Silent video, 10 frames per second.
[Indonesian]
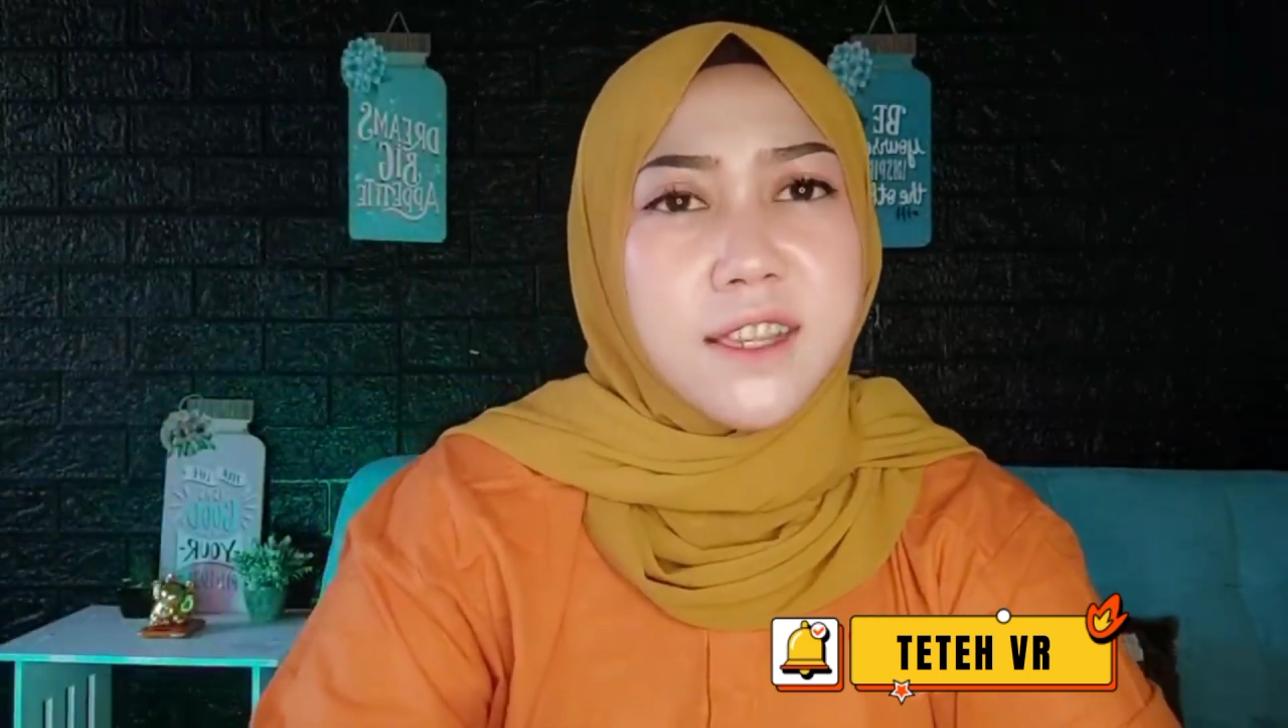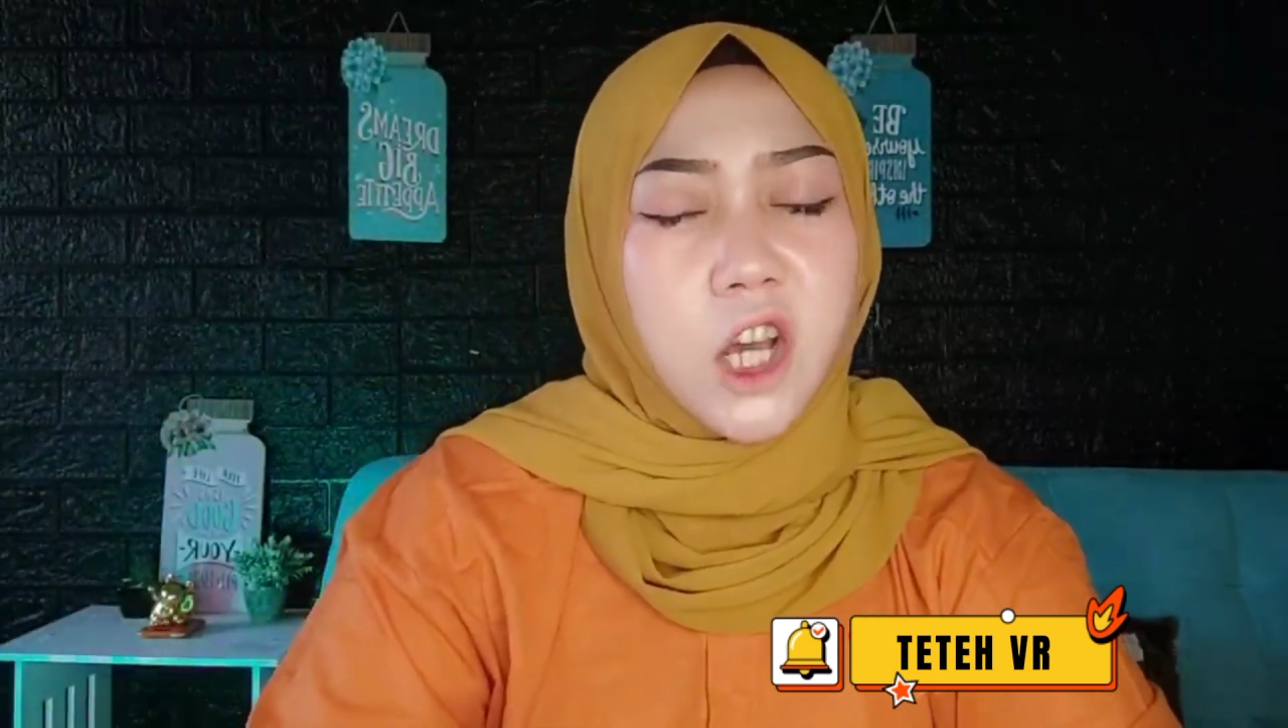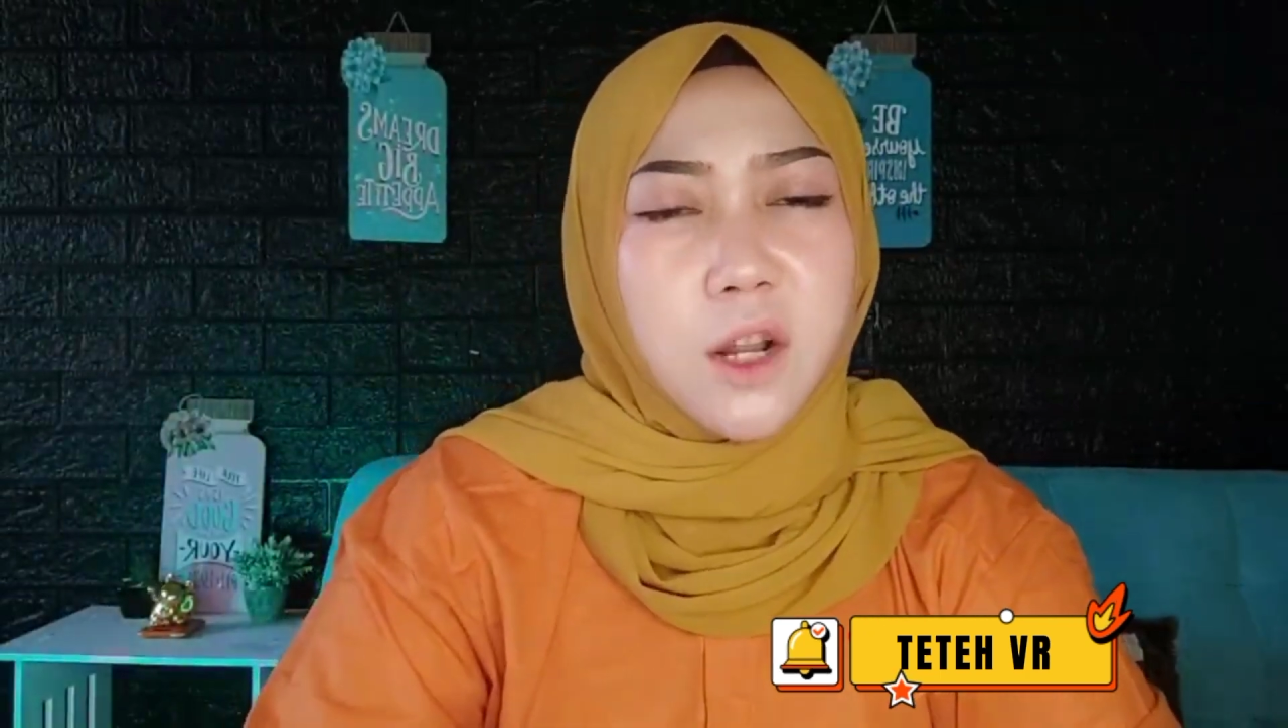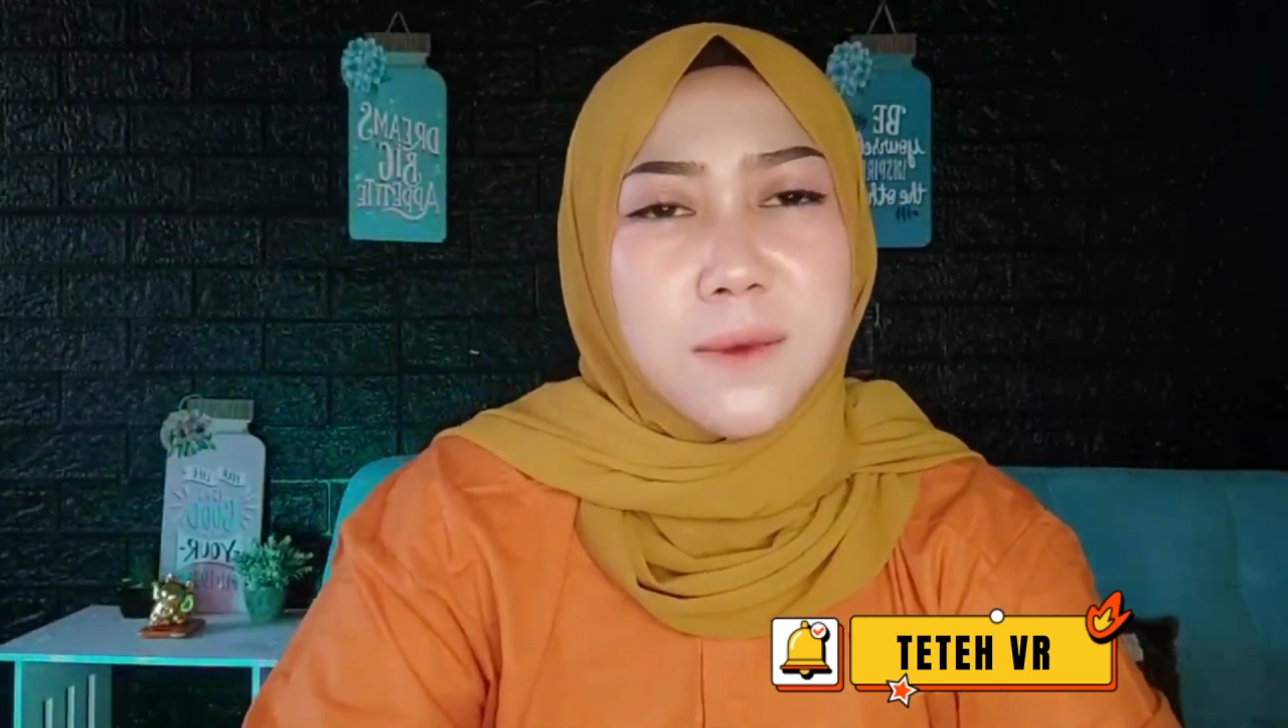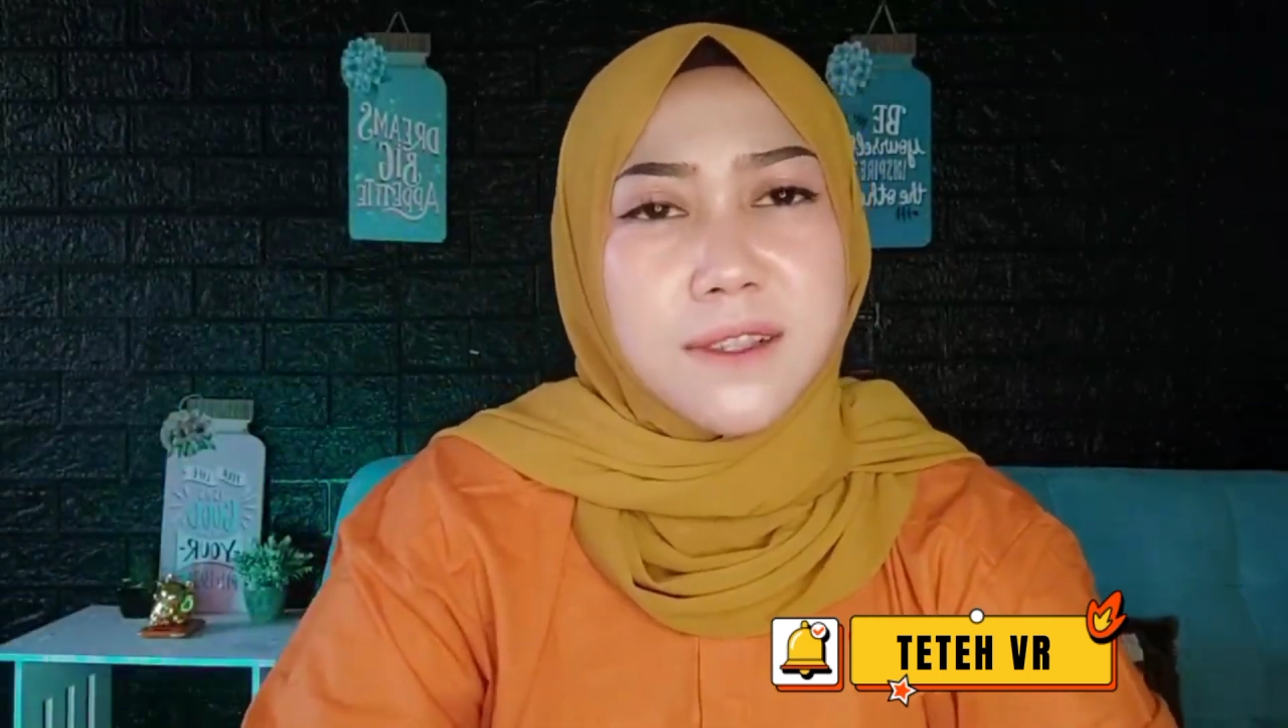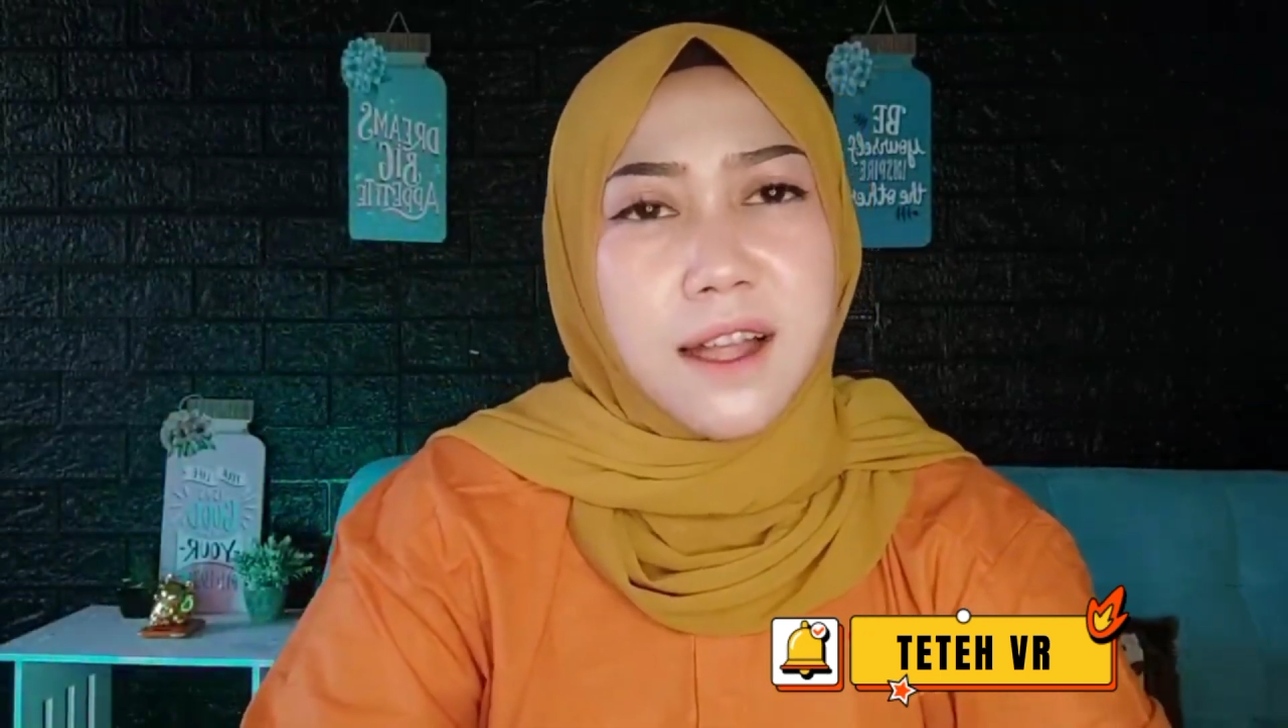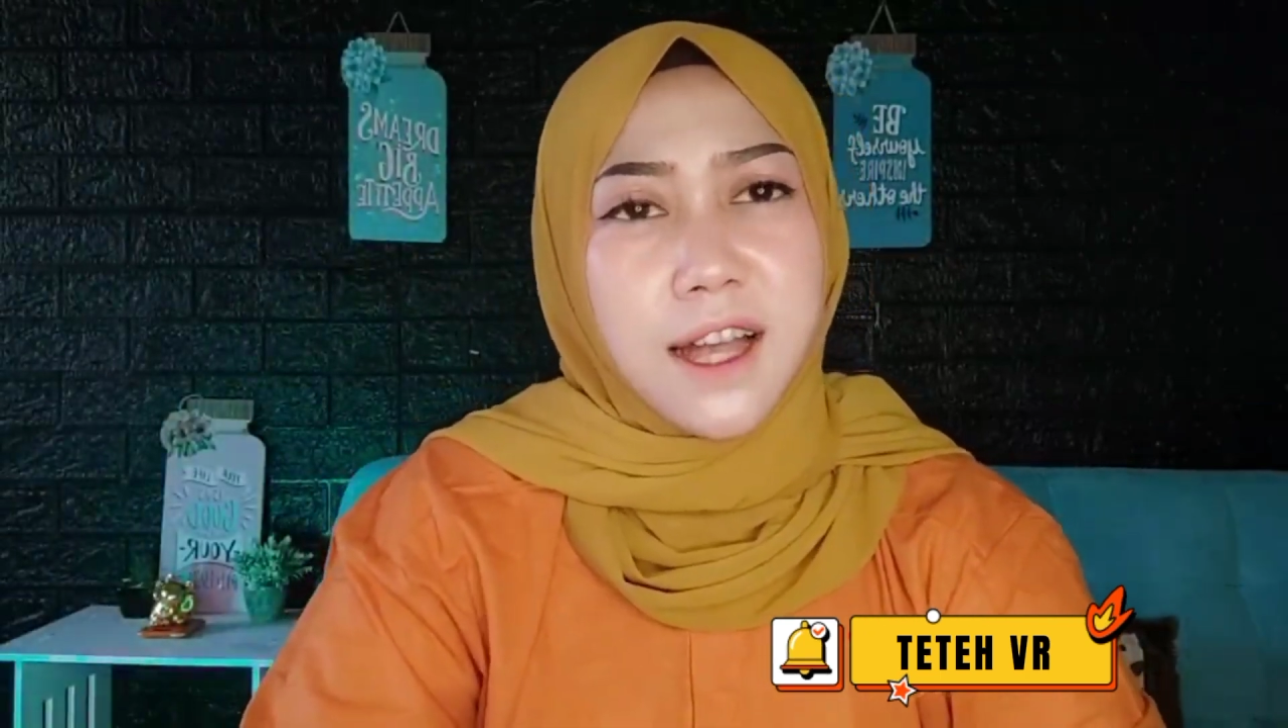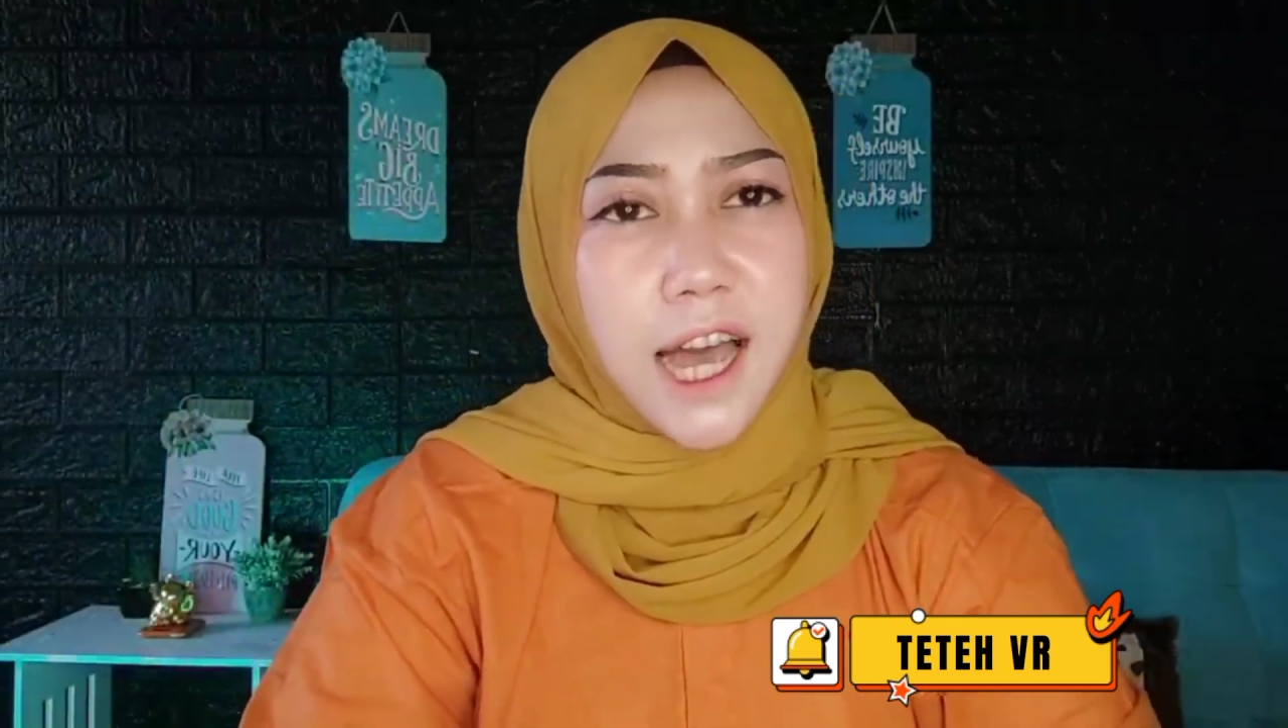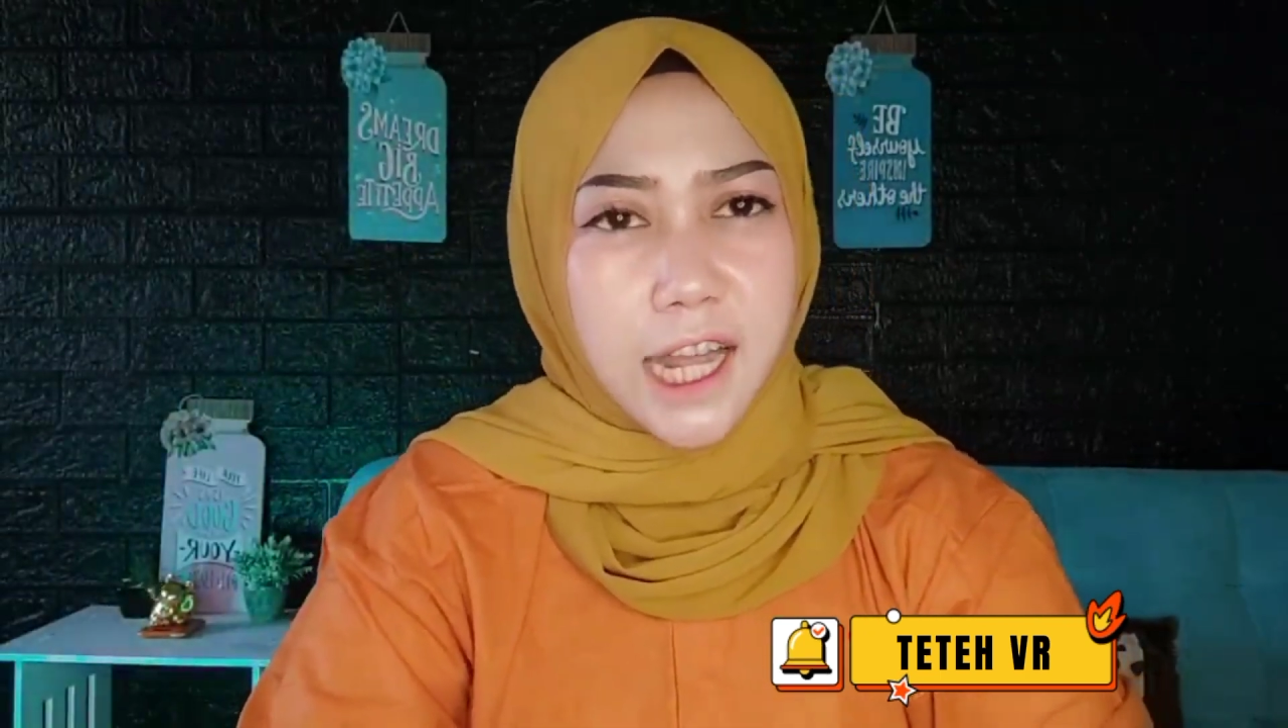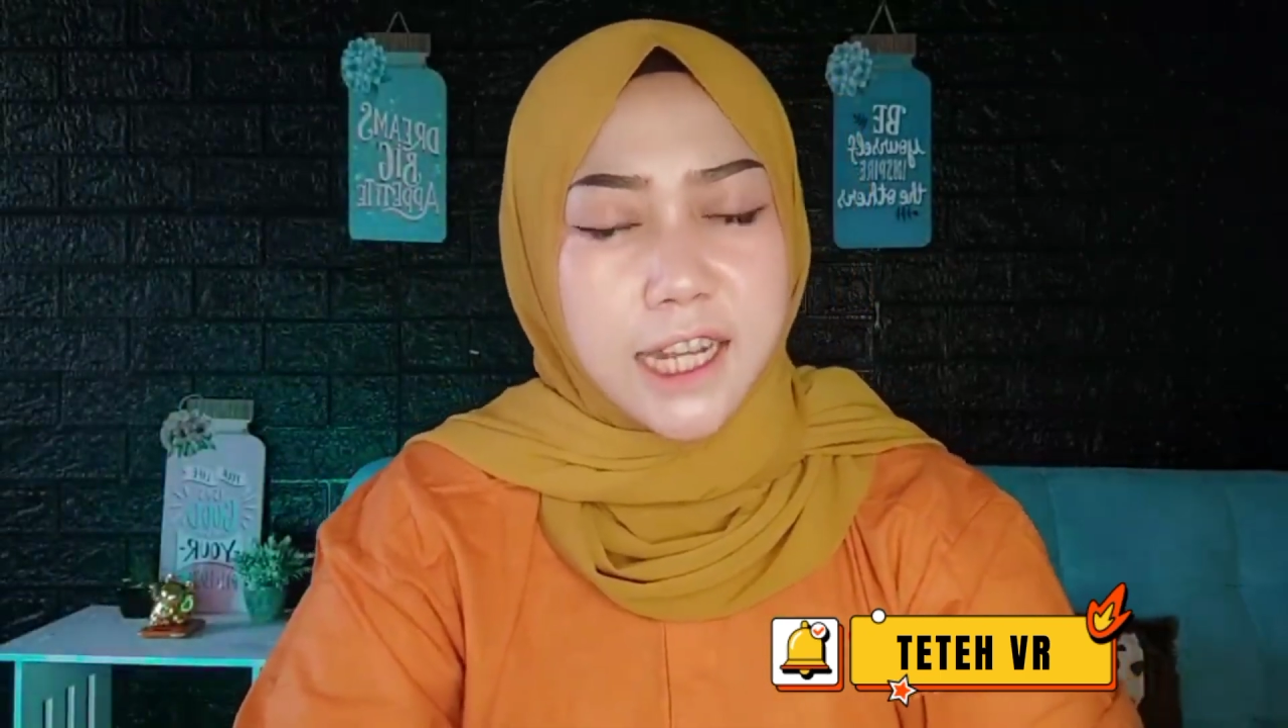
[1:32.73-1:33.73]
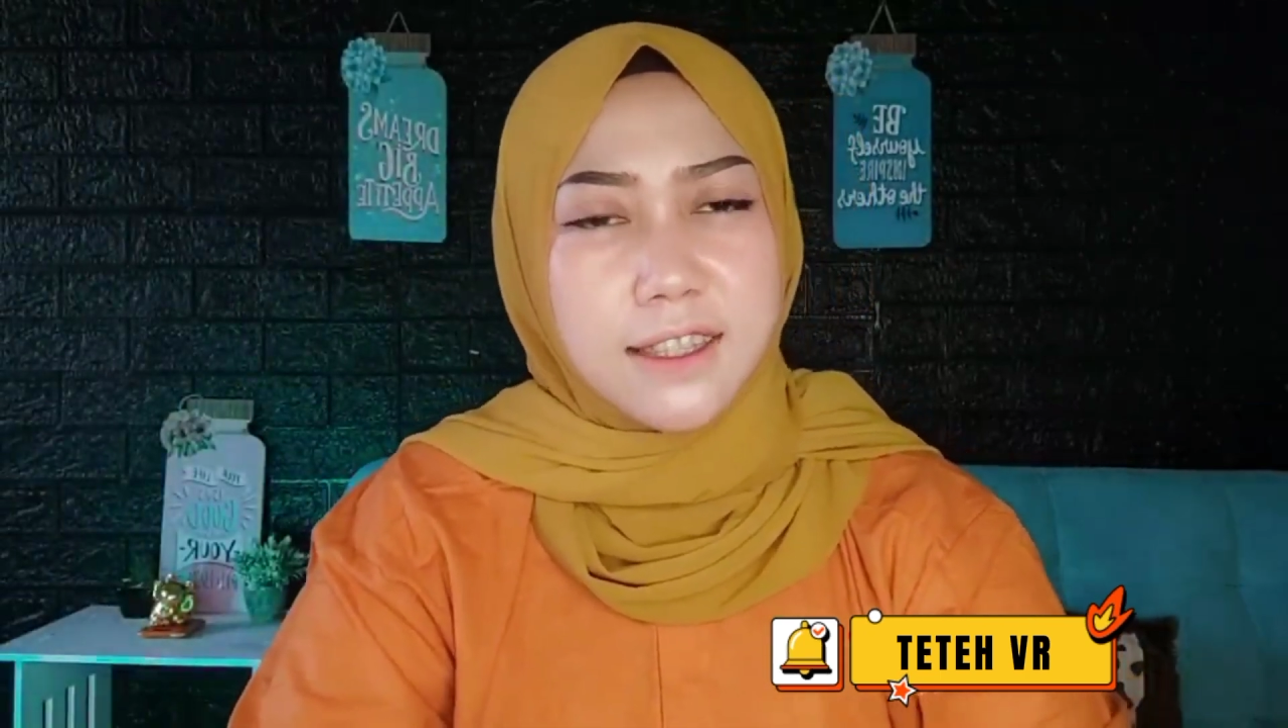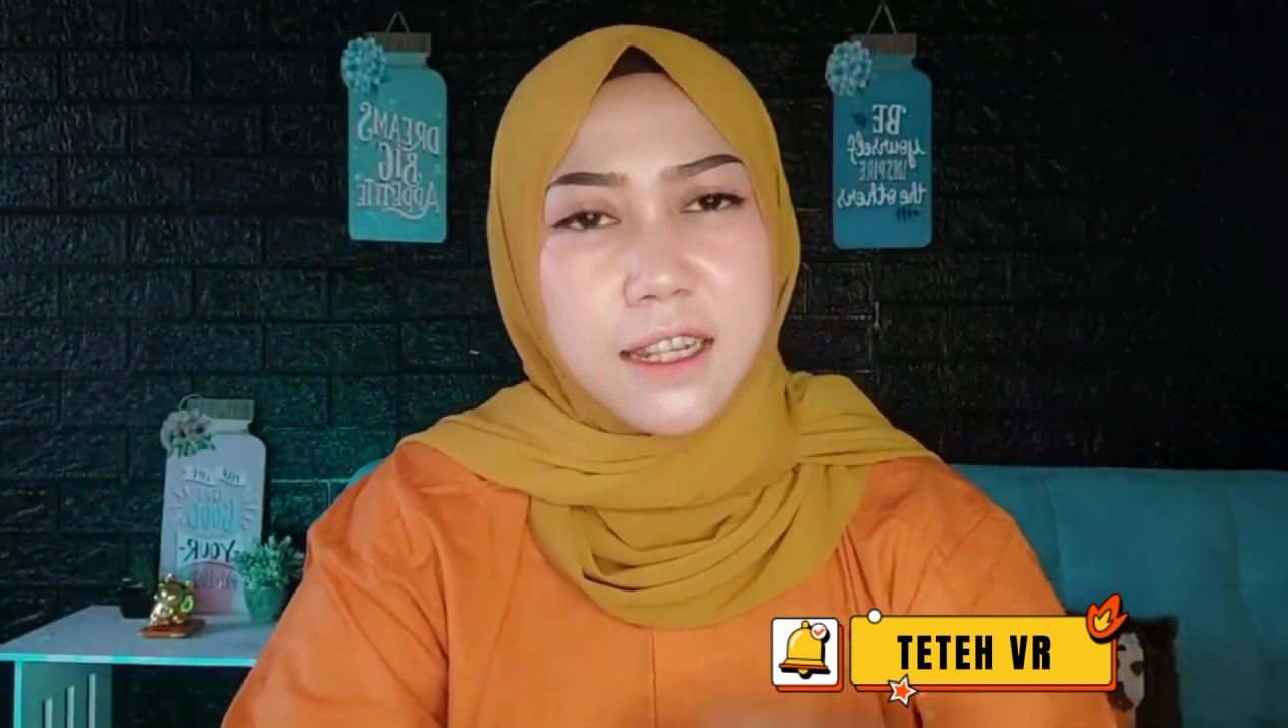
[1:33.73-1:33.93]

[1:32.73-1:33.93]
sih kalau misalkan